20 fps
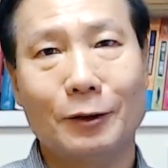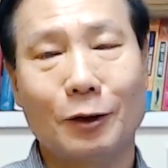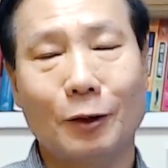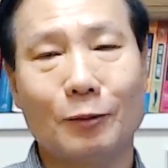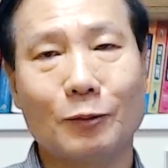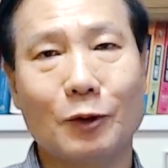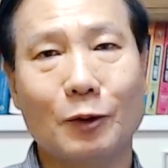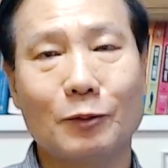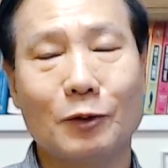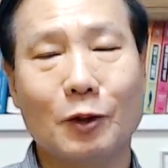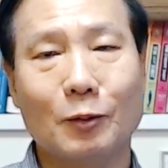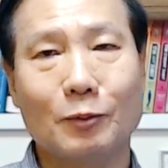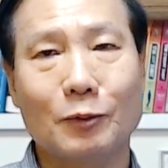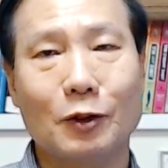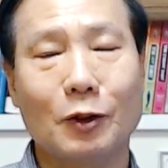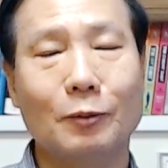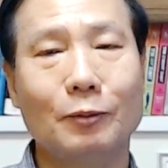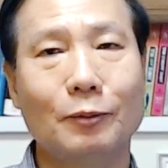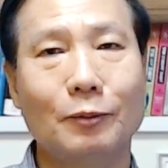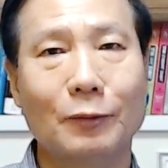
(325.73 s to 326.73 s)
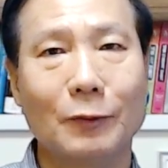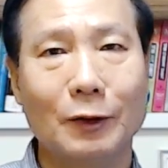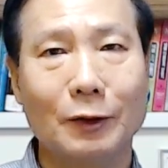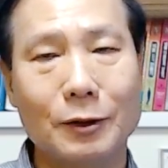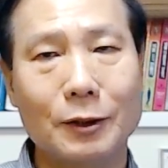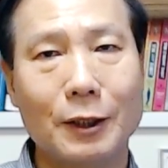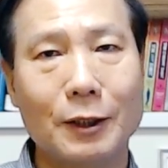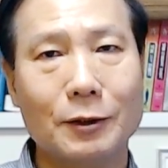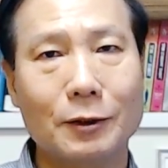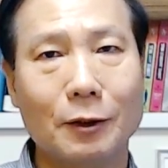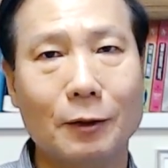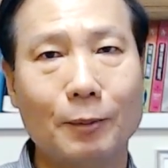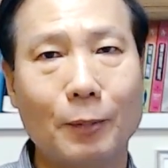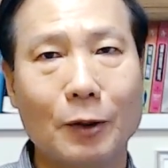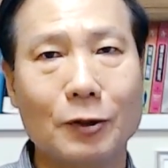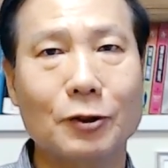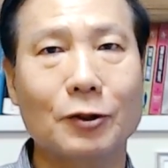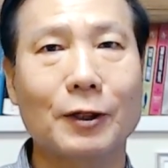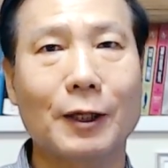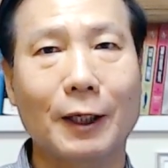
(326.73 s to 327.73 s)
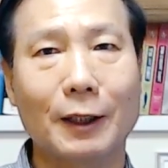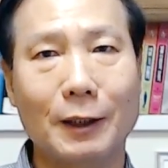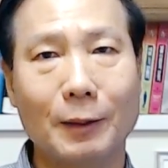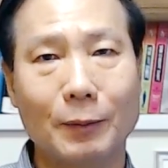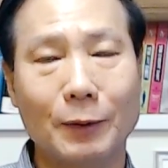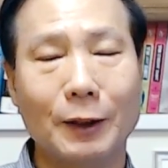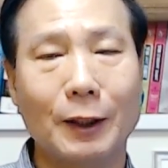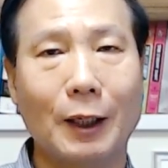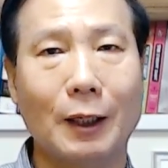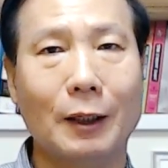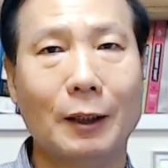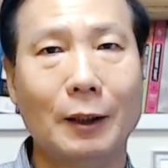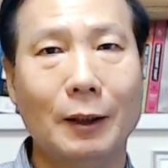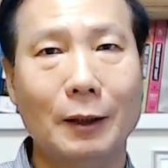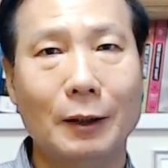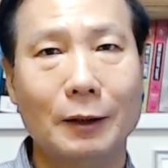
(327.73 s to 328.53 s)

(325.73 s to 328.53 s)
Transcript: 점점 점점 현실에서 벗어나게 됩니다.